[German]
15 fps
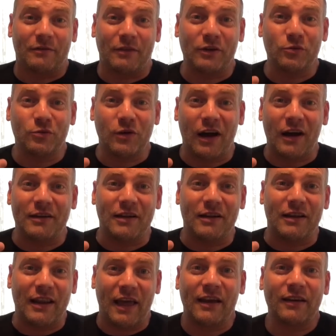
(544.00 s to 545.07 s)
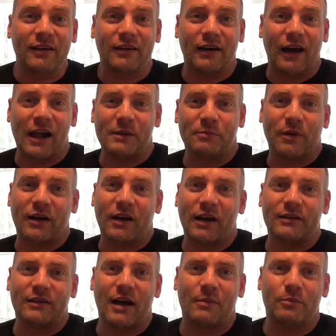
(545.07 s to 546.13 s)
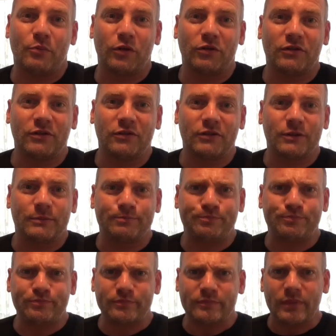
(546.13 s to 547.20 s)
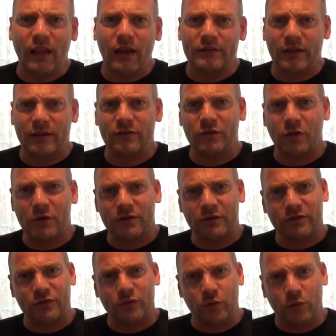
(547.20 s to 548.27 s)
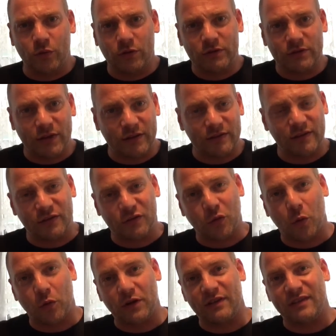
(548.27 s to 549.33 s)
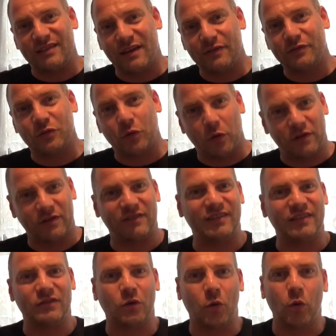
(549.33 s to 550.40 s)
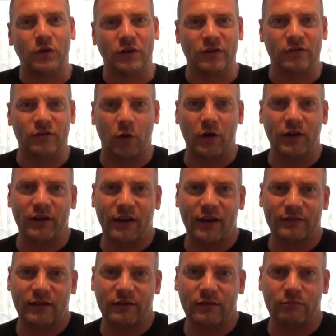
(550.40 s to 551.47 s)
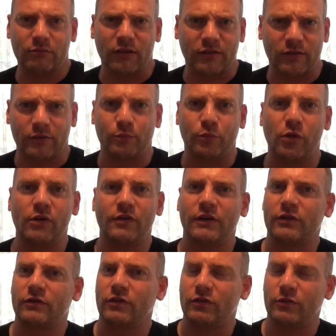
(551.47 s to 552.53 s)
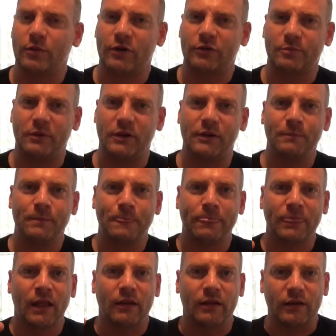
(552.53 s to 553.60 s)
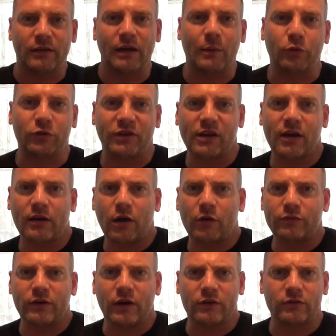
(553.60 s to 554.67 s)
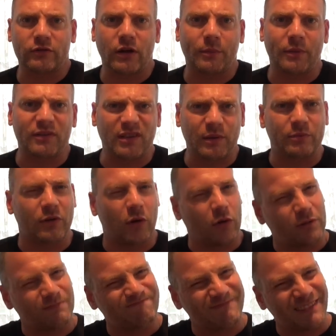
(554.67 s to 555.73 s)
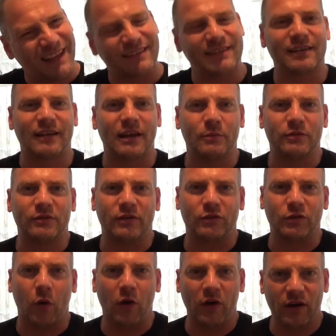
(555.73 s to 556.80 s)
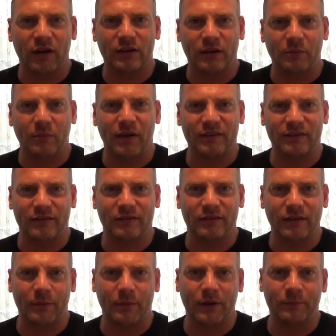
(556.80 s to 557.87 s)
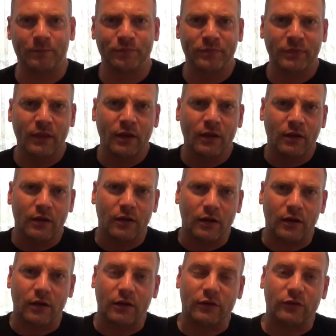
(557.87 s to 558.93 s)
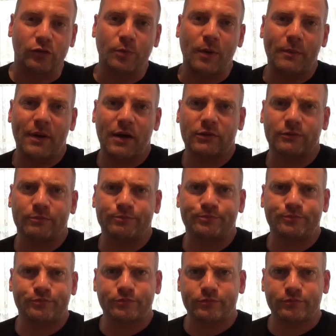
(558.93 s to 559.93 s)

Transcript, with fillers: Wenn du eine längere Haltbarkeit haben möchtest, dann solltest du den Zitronensaft durch Zitronensäure ersetzen. Das ist ein Pulver, das du zum Beispiel in der Apotheke kaufen kannst, aber es gibt es auch ein ganz klein bisschen teurer dann meistens, aber äh, in Supermärkten